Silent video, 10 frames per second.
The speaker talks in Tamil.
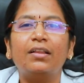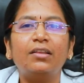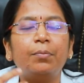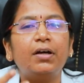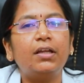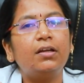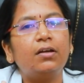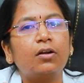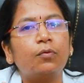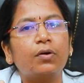அந்த மாதிரி
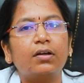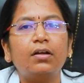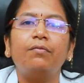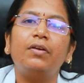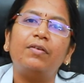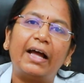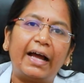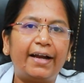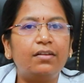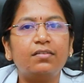இருக்கிறவங்களுக்கு வி வில்
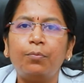ஆட்